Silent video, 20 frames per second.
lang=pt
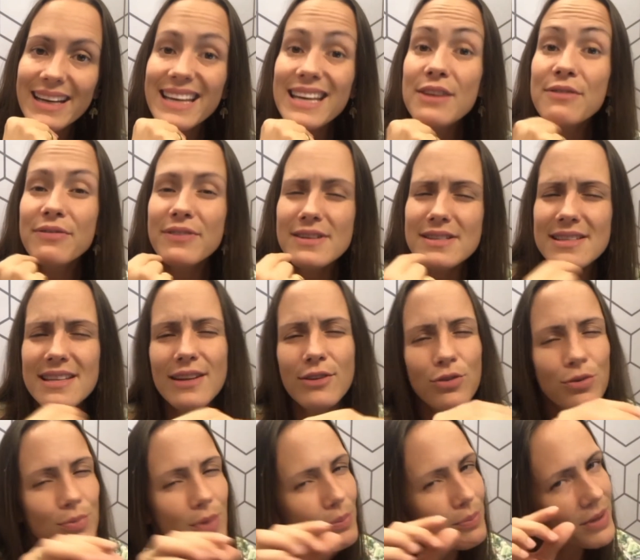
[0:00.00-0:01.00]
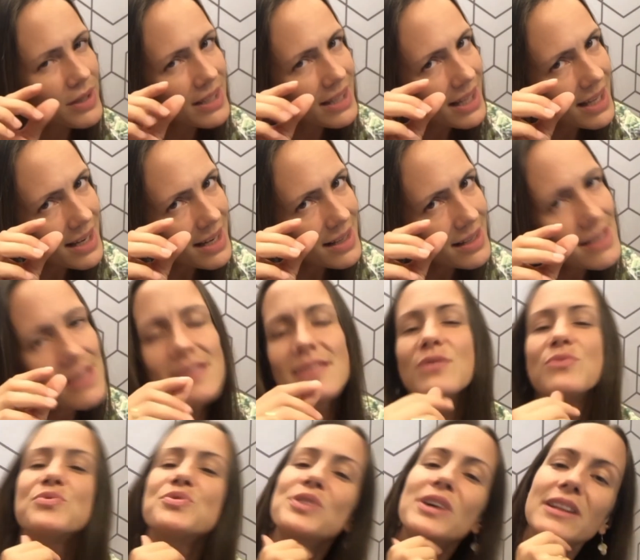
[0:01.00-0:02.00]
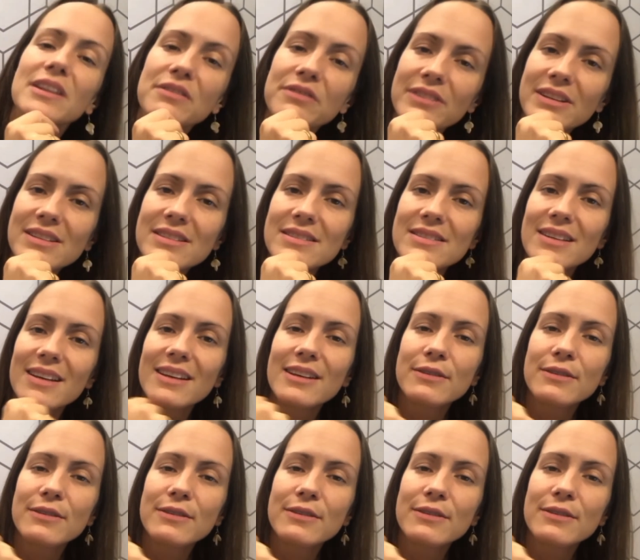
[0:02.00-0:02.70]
e fazendo uma pequena ação de cada vez,